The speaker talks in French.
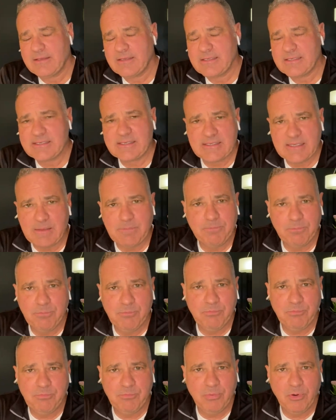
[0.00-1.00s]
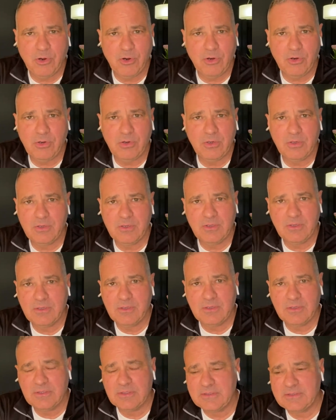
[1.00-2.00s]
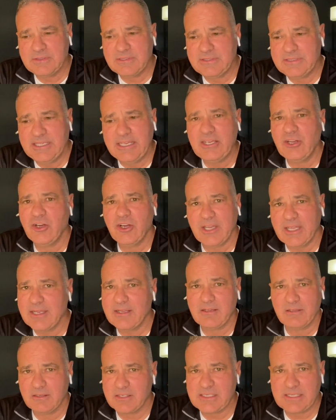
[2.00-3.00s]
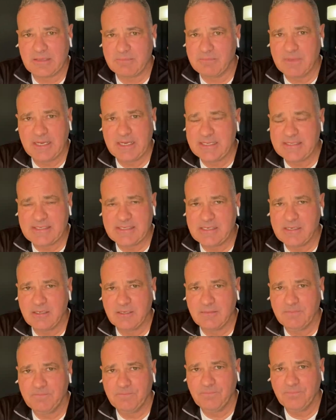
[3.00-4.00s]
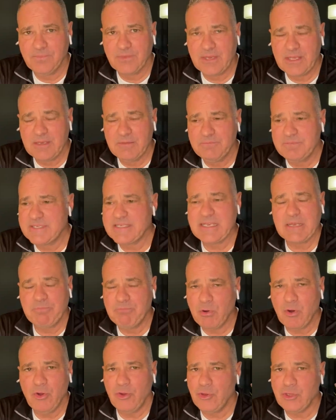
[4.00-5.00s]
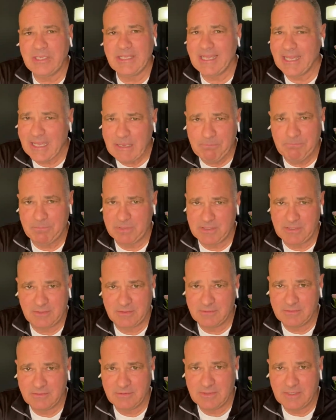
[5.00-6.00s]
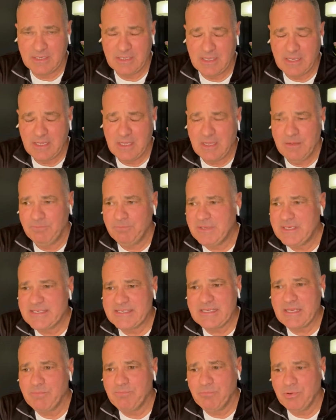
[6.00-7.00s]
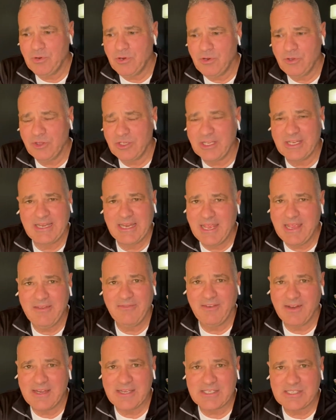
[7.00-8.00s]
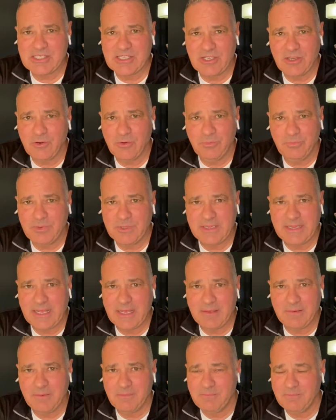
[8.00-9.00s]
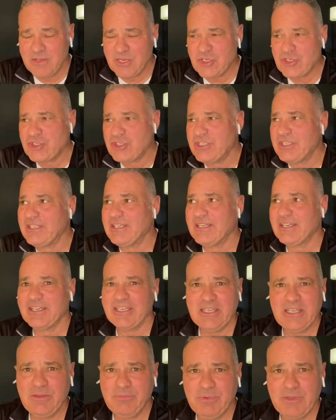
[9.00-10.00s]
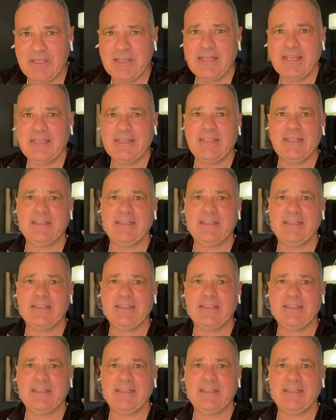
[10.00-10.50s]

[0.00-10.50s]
C'est pas théorique, cette maladie-là c'est pas une grippe, là. Puis c'est pas de l'invention, puis de la machinerie, puis de